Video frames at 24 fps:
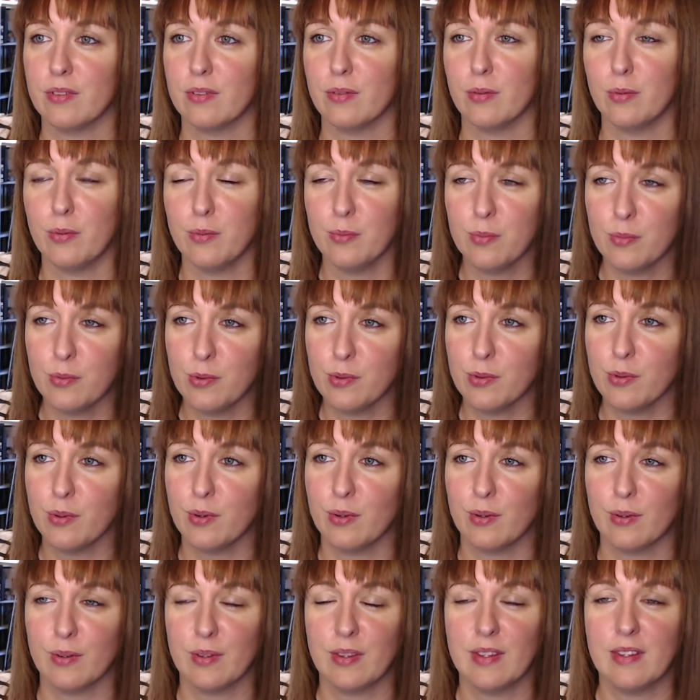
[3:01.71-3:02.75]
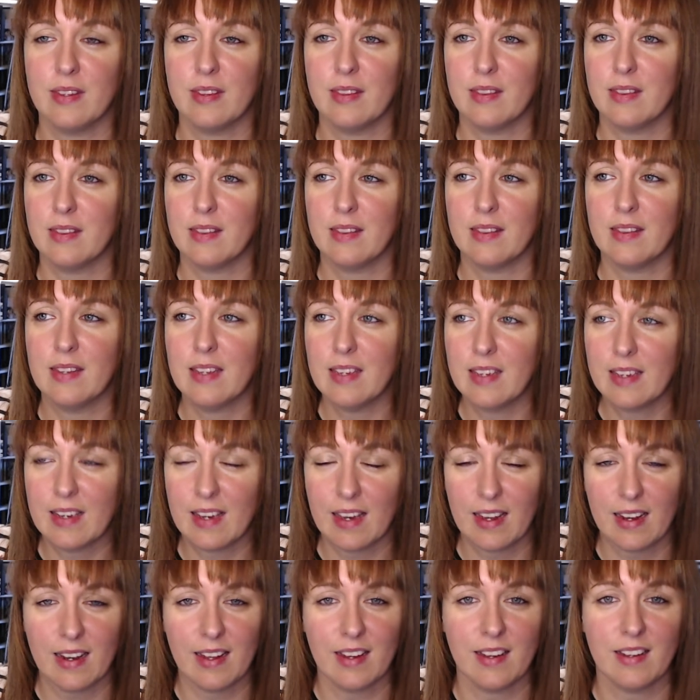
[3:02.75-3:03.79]
l'humour, le
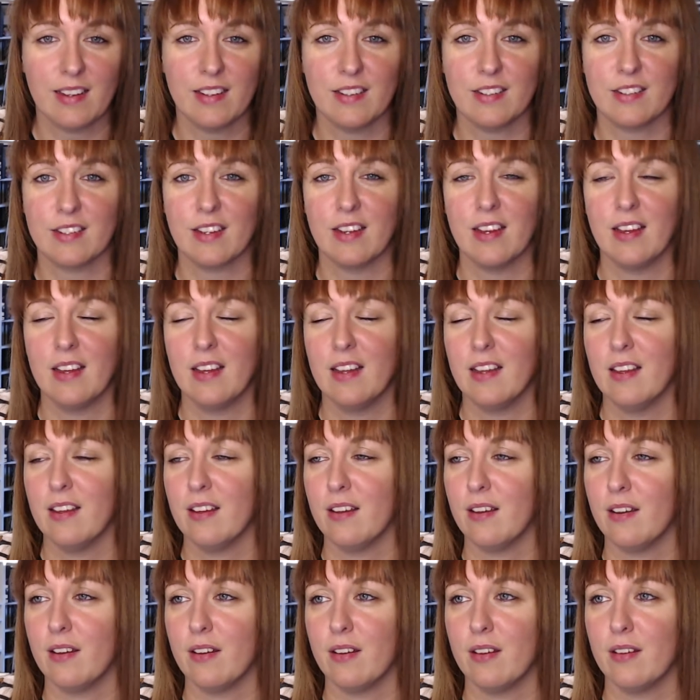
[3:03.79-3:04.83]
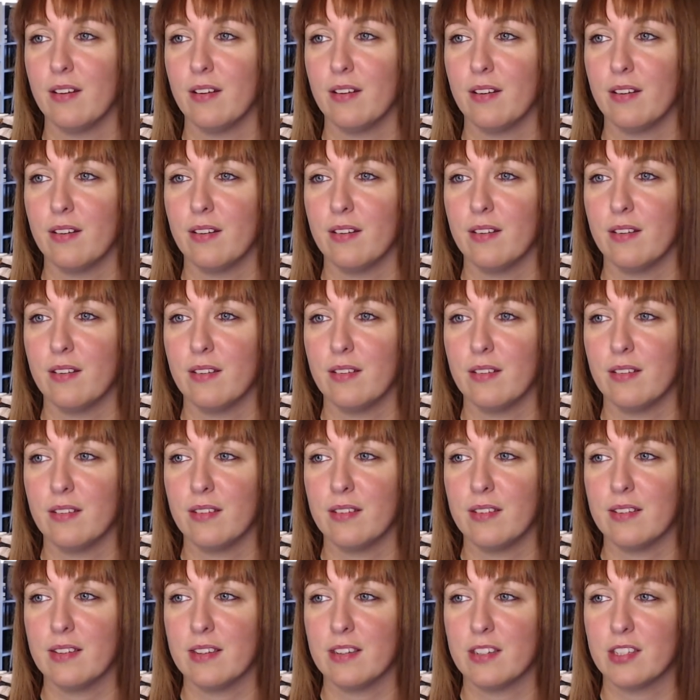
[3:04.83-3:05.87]
décalage. Euh,
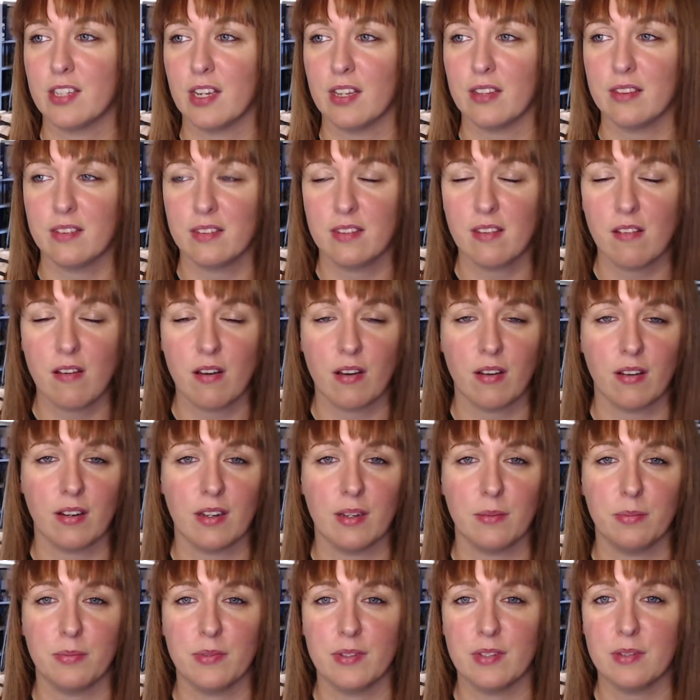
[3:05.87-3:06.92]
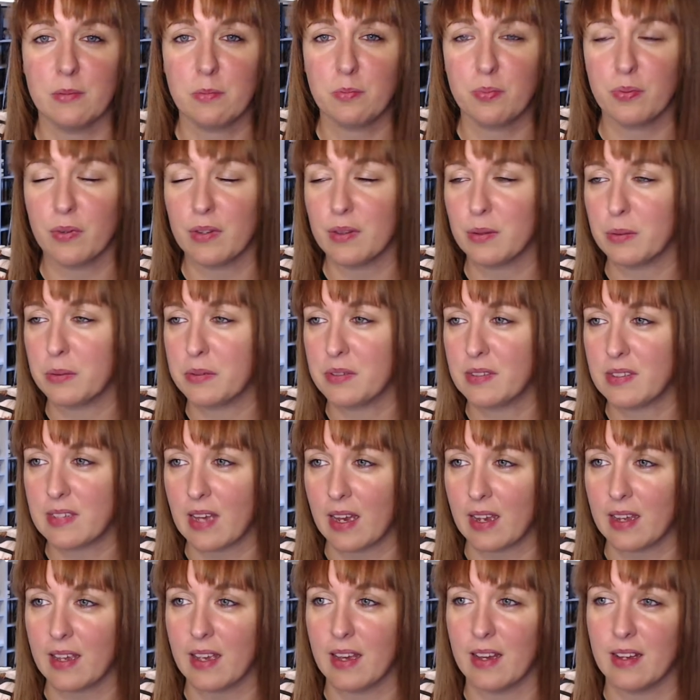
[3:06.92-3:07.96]
J'adore les petites points de
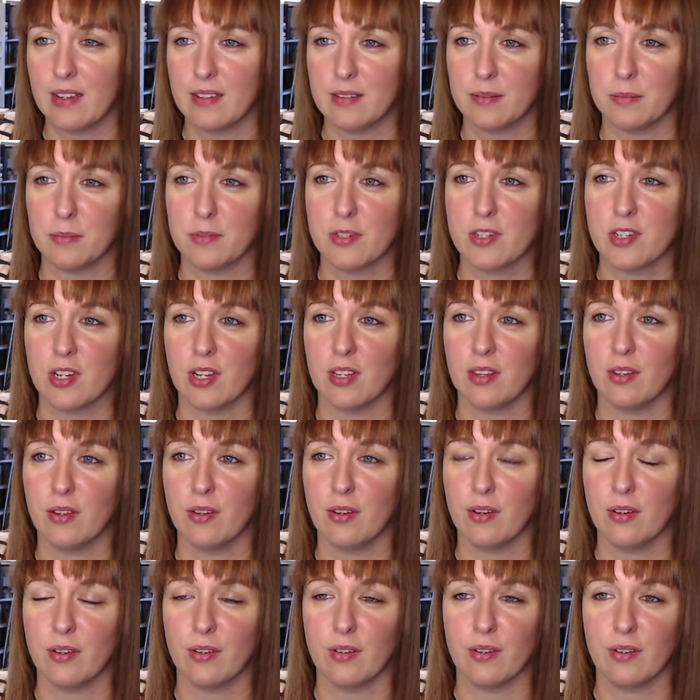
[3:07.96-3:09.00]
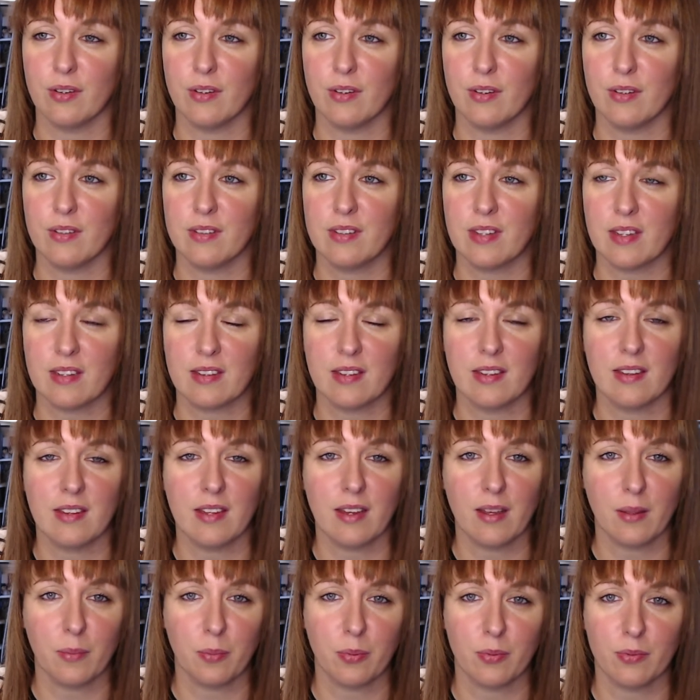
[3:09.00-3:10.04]
sarcasme, j'adore euh, certaines
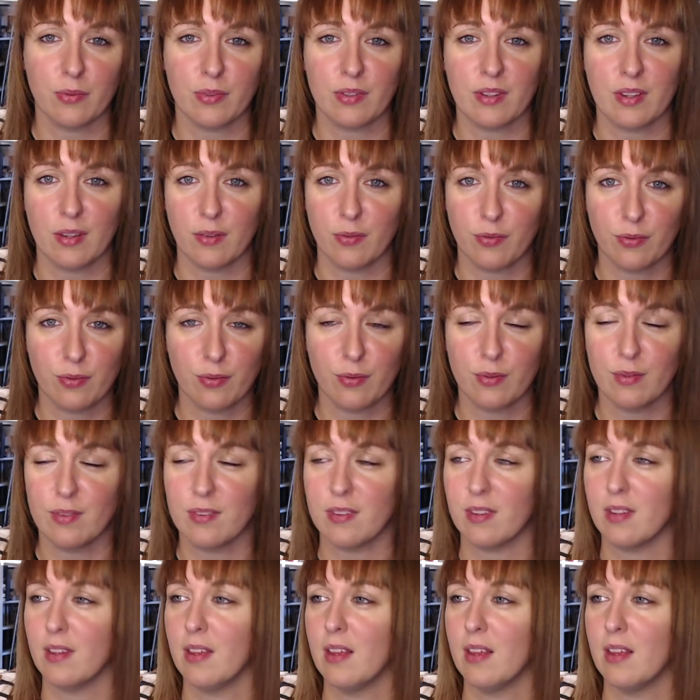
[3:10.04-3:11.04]
réponses qui fusent,